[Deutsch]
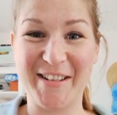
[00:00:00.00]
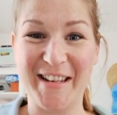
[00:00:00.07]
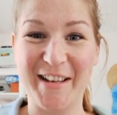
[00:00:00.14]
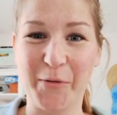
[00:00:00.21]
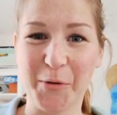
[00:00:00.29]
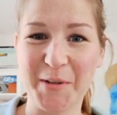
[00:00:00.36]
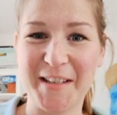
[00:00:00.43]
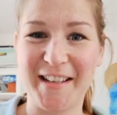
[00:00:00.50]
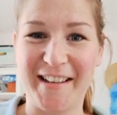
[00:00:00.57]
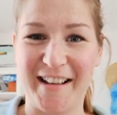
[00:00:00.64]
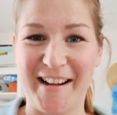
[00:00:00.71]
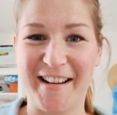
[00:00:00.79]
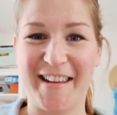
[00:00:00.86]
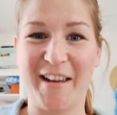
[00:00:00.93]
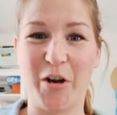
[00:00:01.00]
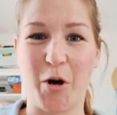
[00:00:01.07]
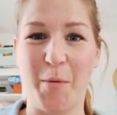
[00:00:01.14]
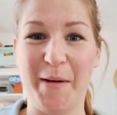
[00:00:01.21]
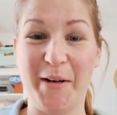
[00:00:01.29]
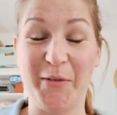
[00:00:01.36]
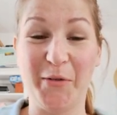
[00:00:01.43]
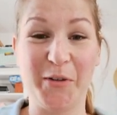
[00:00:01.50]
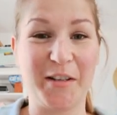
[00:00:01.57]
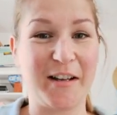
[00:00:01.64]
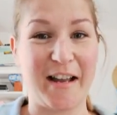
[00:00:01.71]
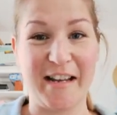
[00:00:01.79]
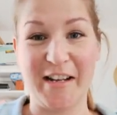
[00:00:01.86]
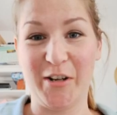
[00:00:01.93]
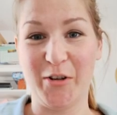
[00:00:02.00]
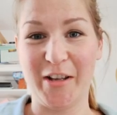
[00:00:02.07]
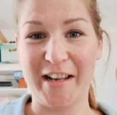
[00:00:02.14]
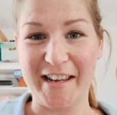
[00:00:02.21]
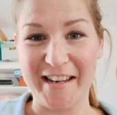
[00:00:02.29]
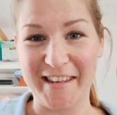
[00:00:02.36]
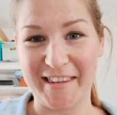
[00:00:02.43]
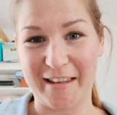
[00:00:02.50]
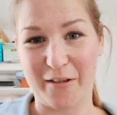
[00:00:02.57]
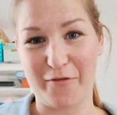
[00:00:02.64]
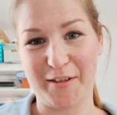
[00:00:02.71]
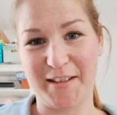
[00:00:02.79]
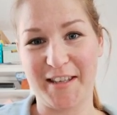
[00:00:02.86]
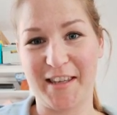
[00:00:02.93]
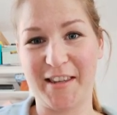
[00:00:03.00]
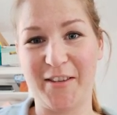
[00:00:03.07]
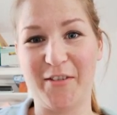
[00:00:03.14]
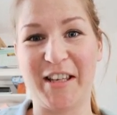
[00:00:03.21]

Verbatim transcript: der große Tag gekommen und da kann ich natürlich nicht darauf verzichten,